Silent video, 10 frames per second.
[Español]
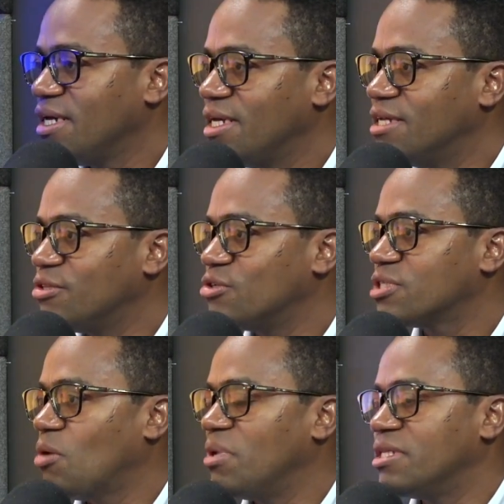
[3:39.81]
y
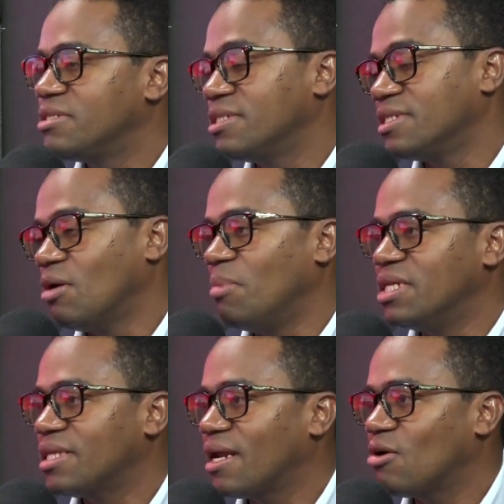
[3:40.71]
entonces si se
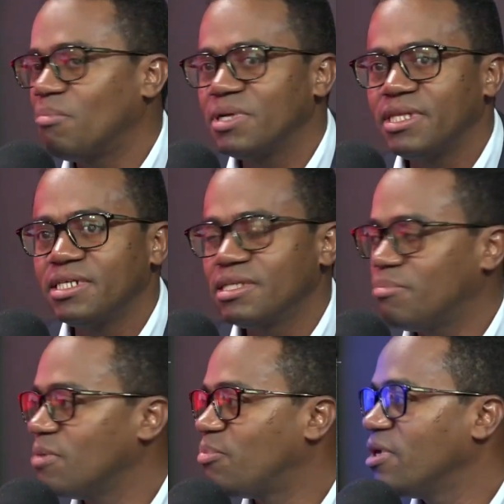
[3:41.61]
aumenta la competencia
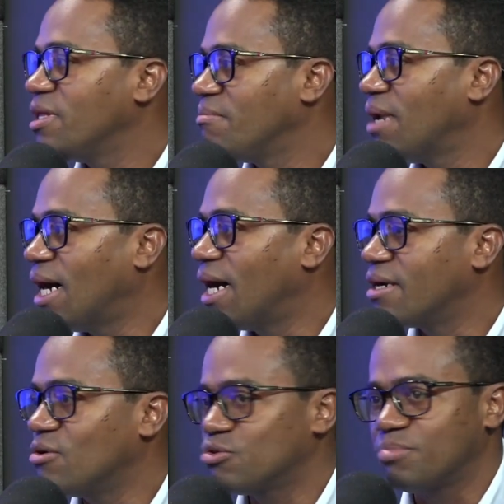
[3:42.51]
pues pueden bajar
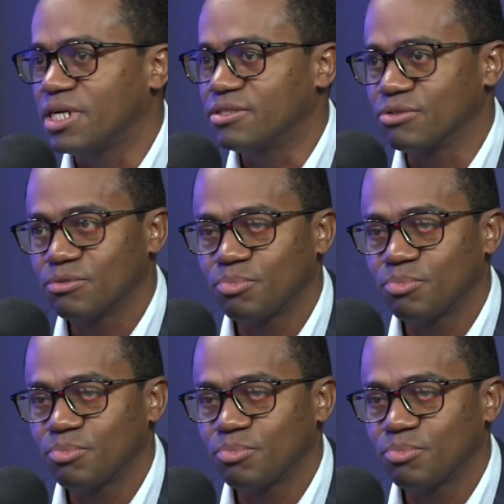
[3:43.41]
los precios.